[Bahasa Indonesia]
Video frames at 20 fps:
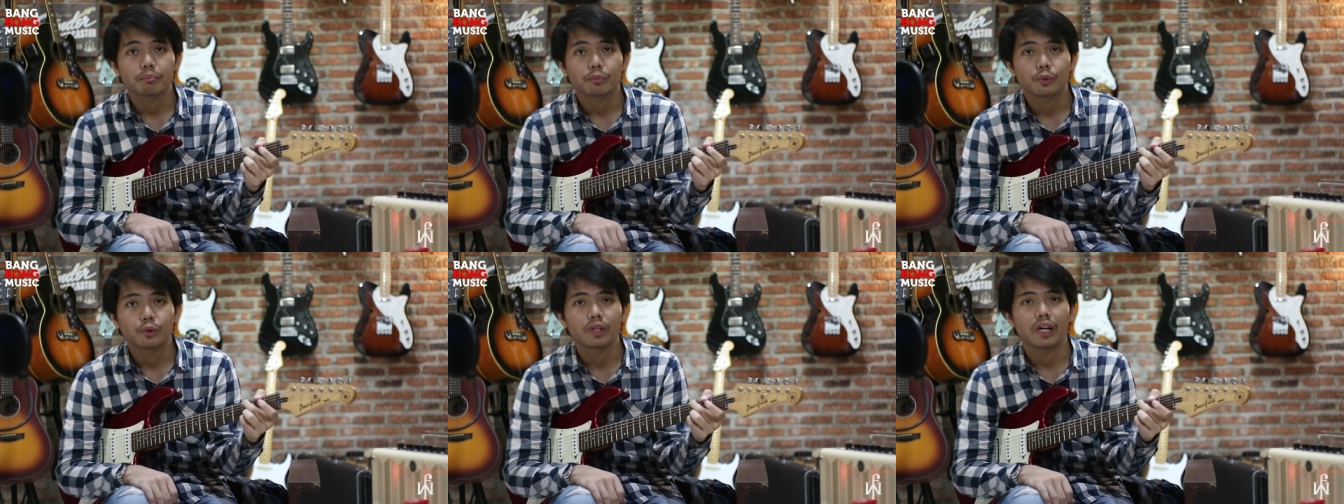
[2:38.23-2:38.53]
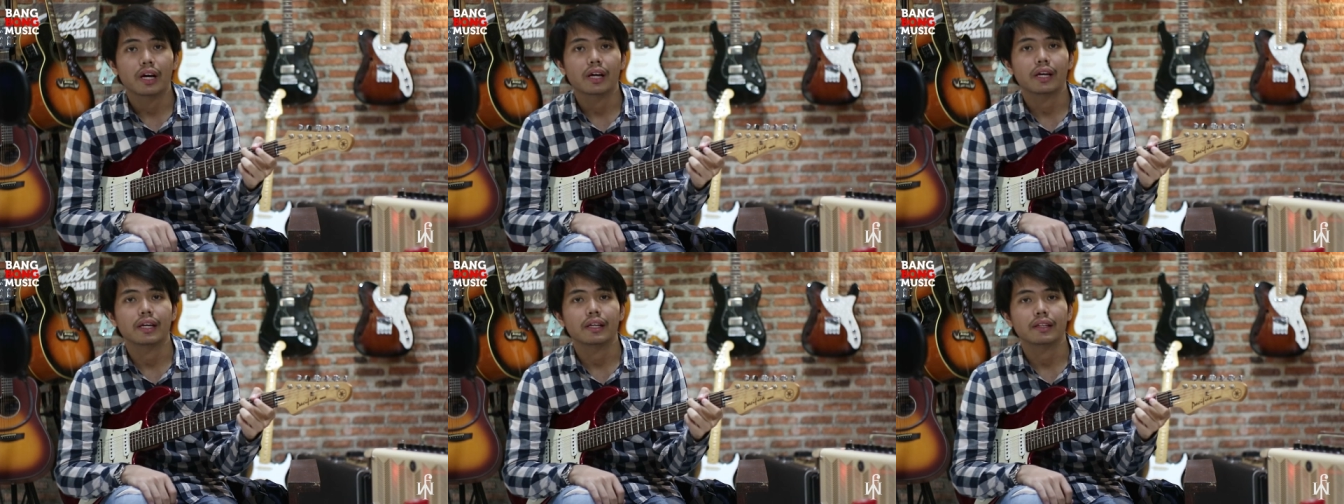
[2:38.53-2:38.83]

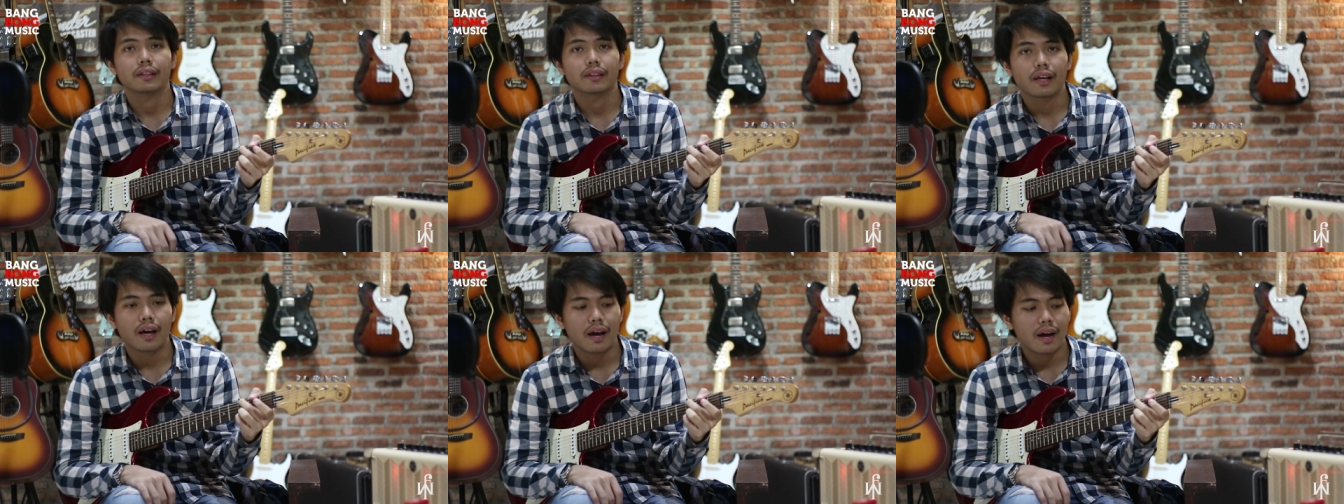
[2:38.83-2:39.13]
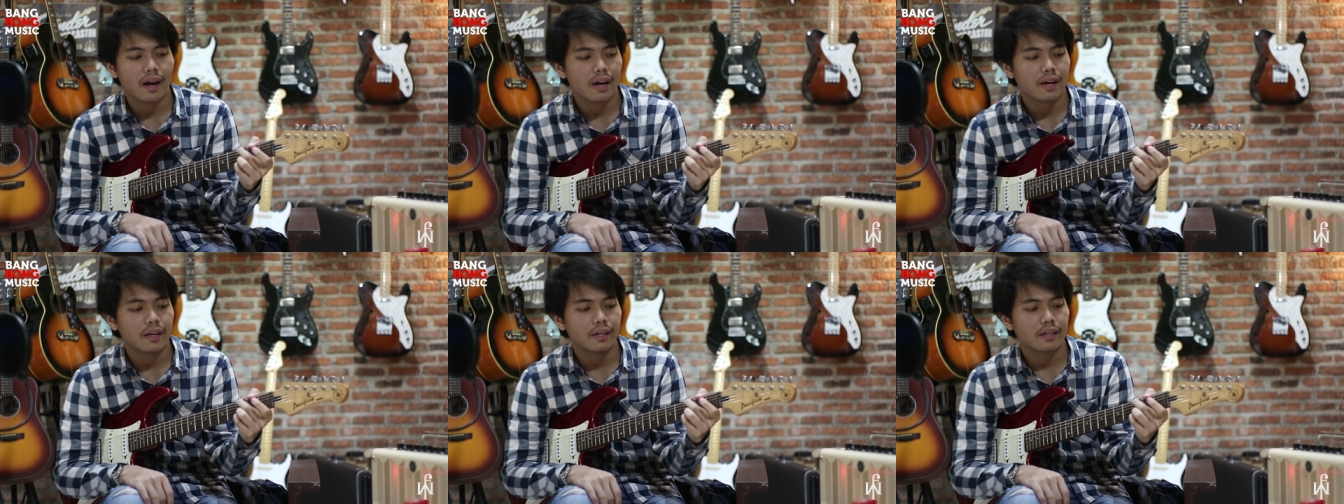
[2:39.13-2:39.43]
punya
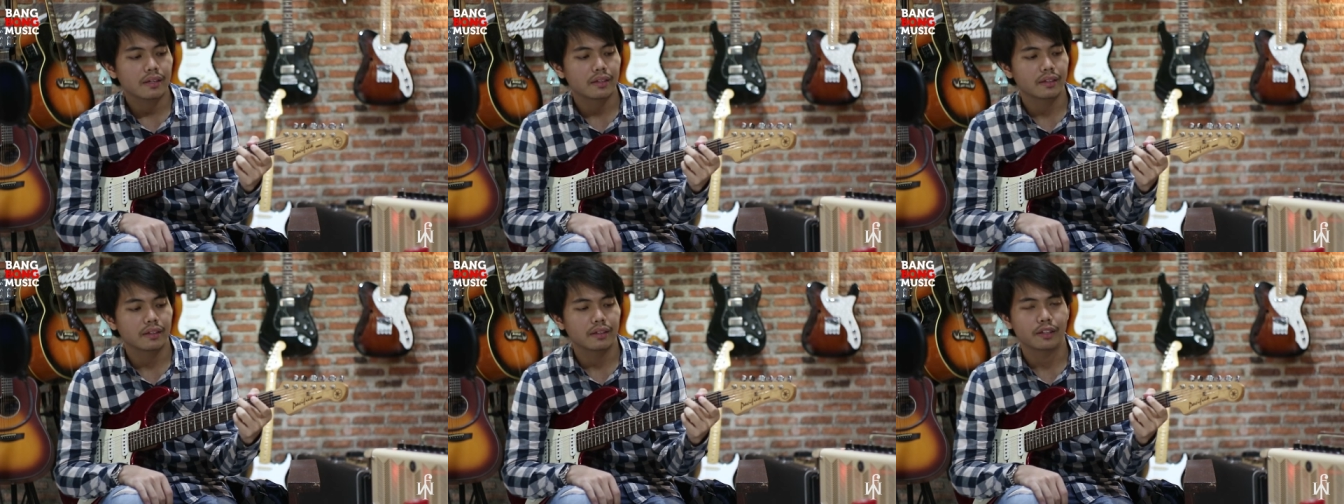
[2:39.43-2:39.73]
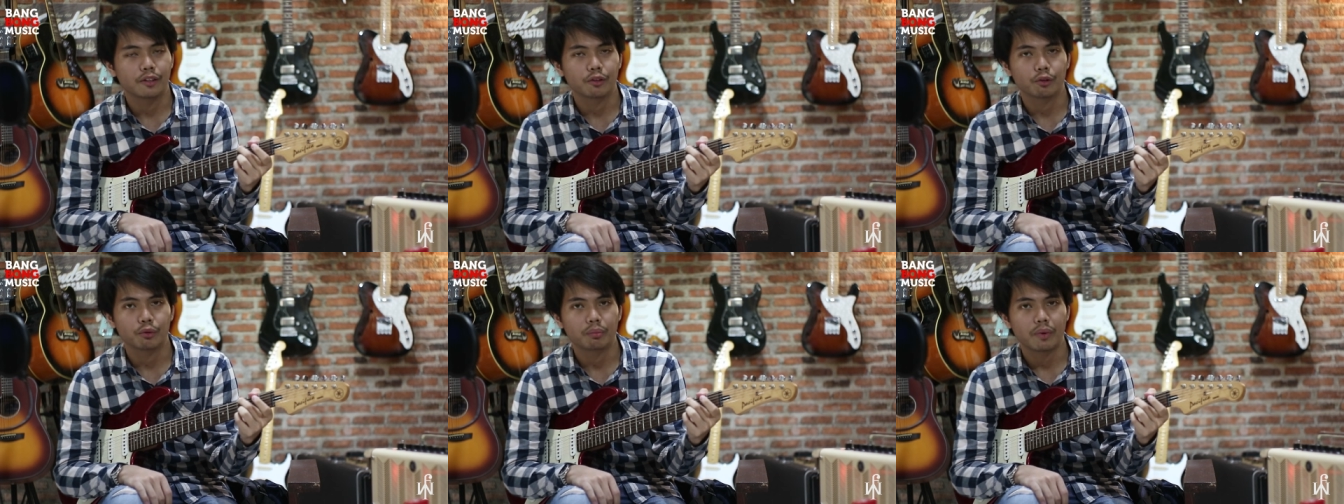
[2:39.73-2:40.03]
gitar
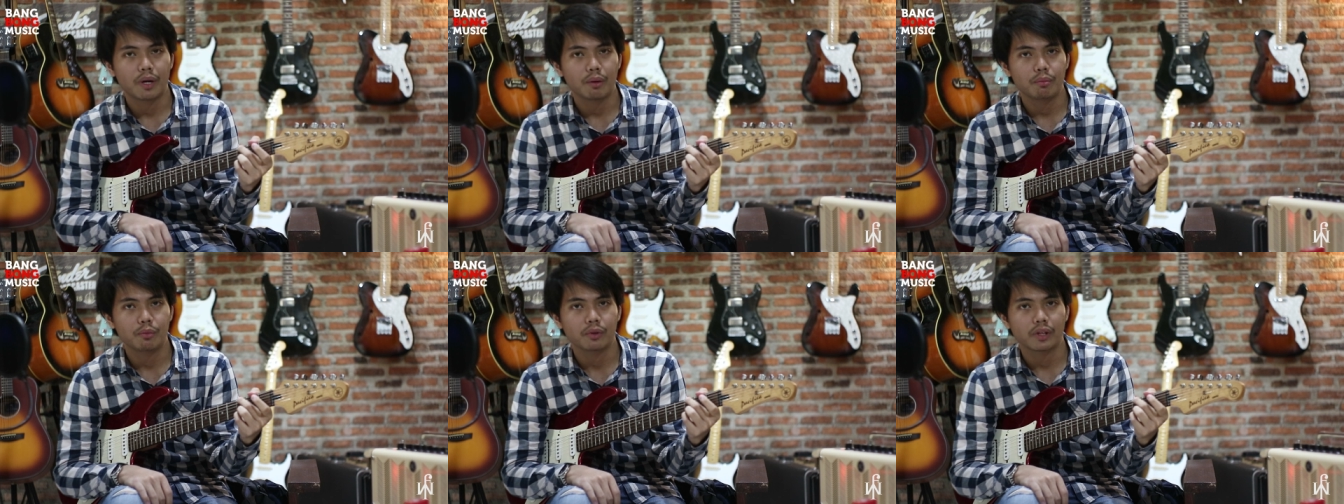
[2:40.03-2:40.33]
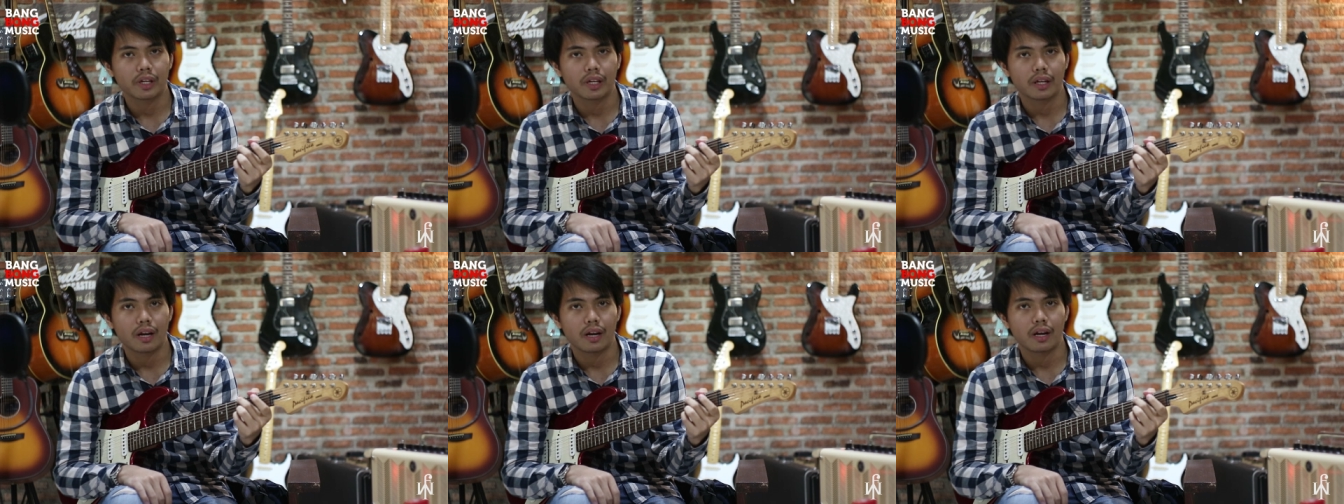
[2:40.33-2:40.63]
di rumah
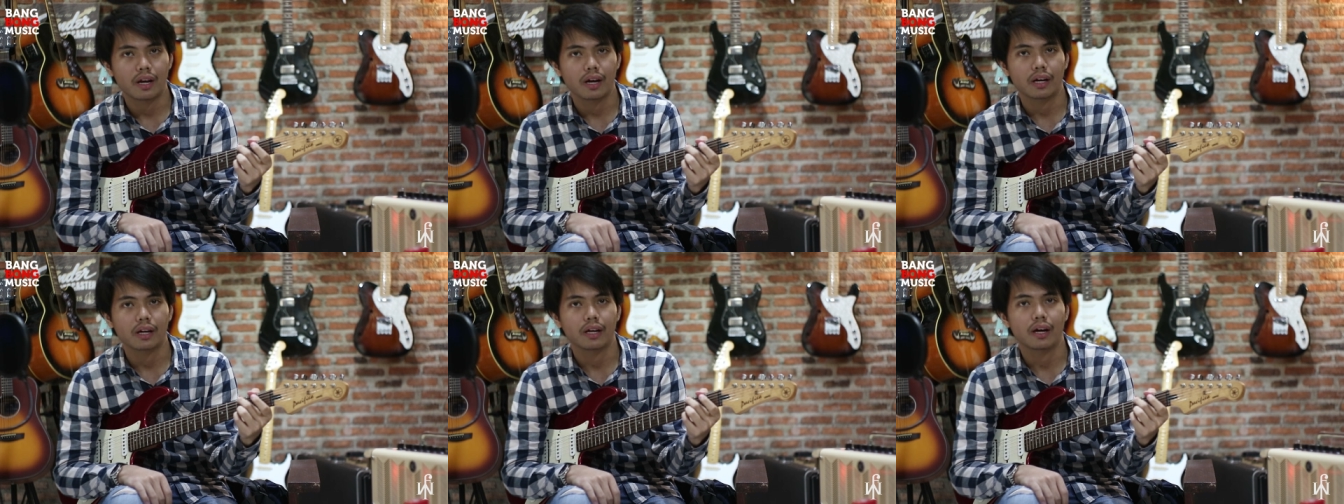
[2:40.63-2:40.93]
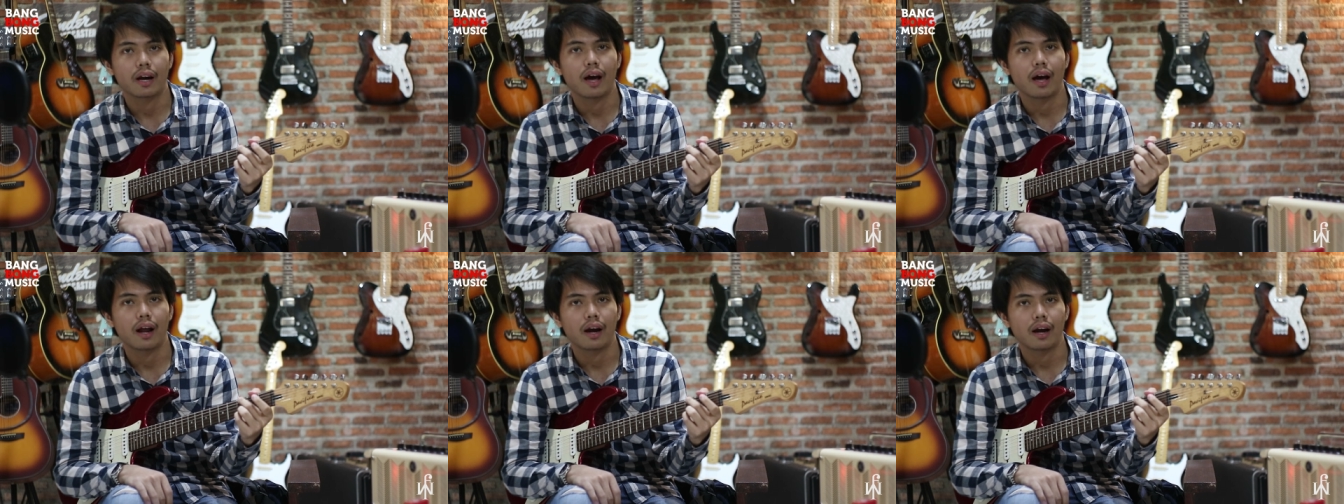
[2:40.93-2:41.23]
mungkin ada
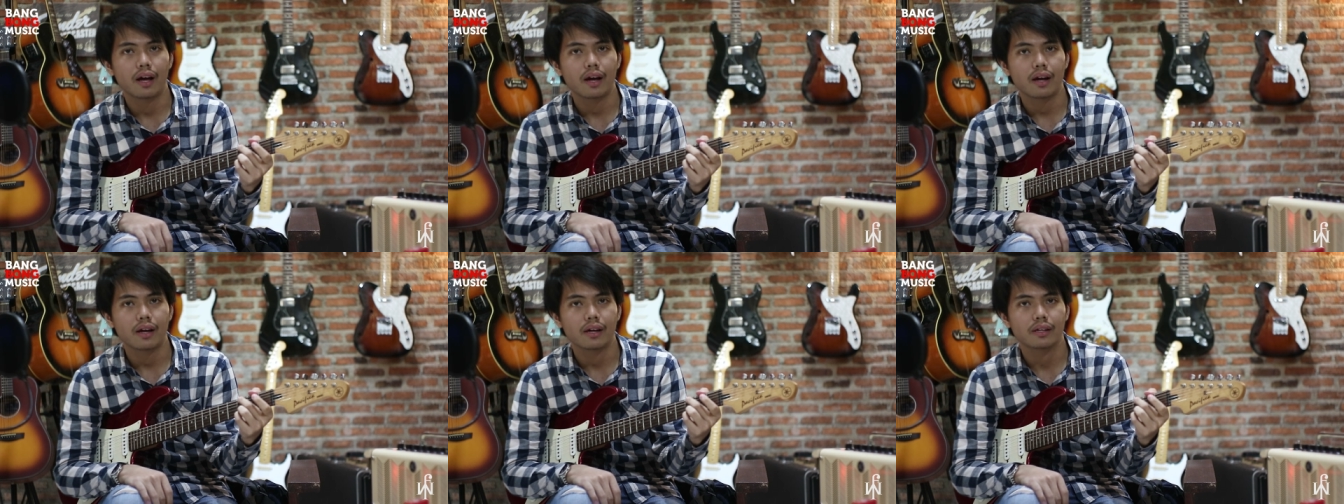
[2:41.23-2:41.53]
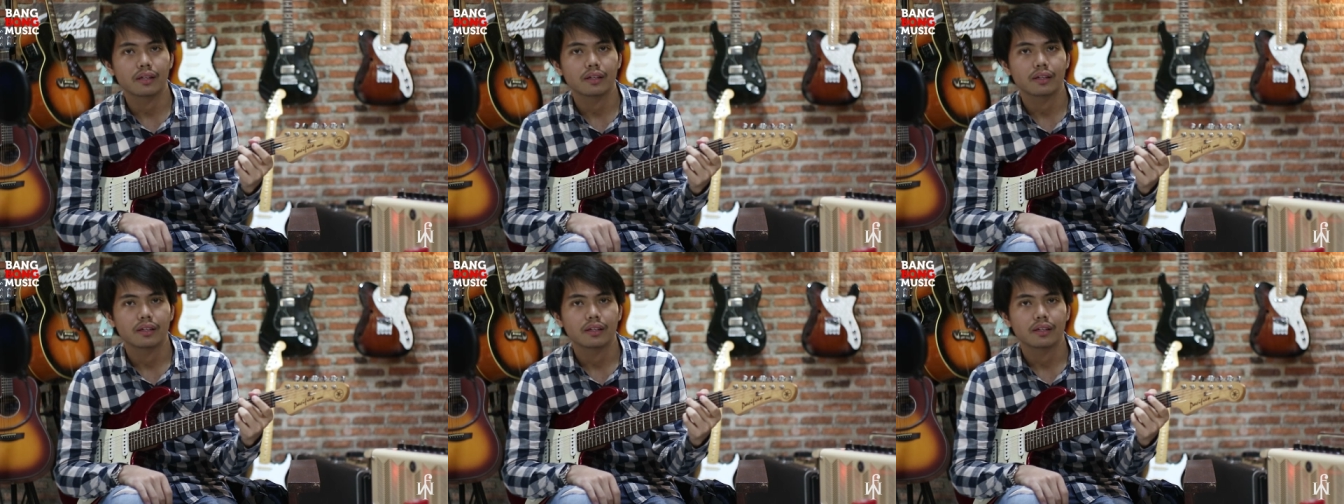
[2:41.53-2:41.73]
kendala